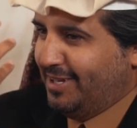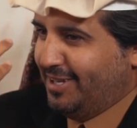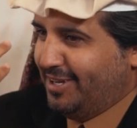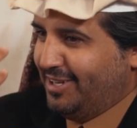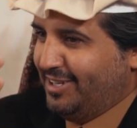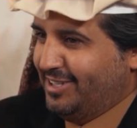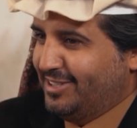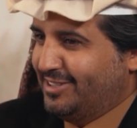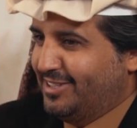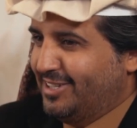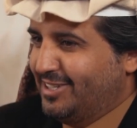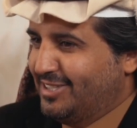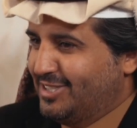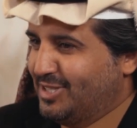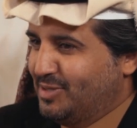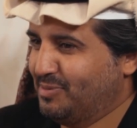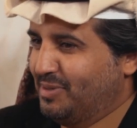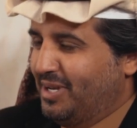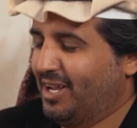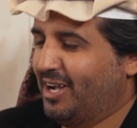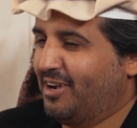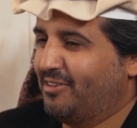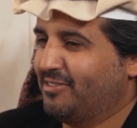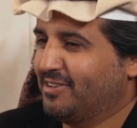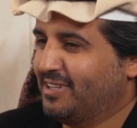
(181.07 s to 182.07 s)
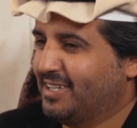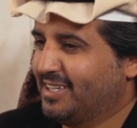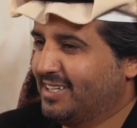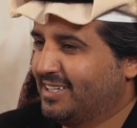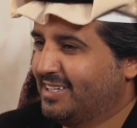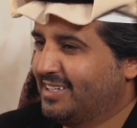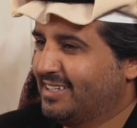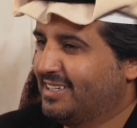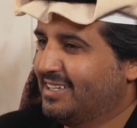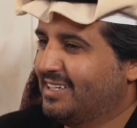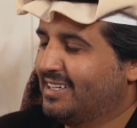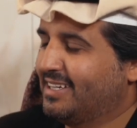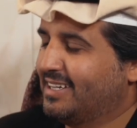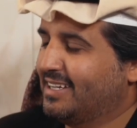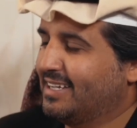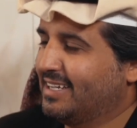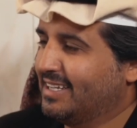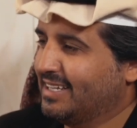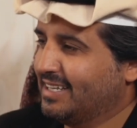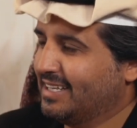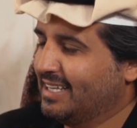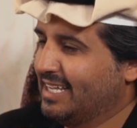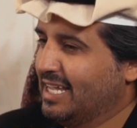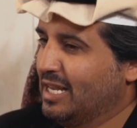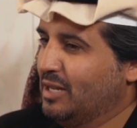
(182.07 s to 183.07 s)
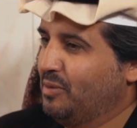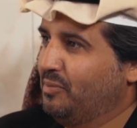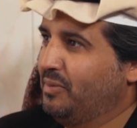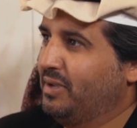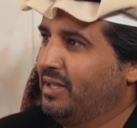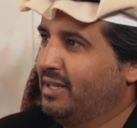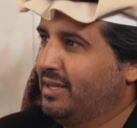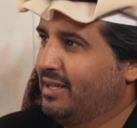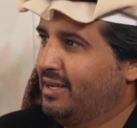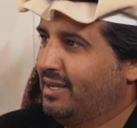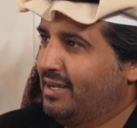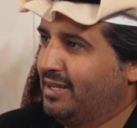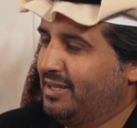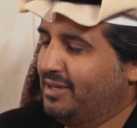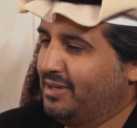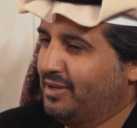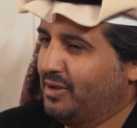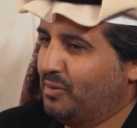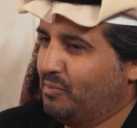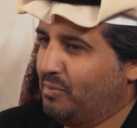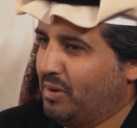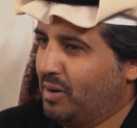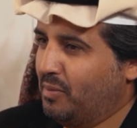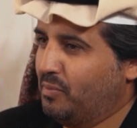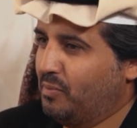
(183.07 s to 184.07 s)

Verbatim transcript: ريحته تجيب العافيه كلمينا عن ام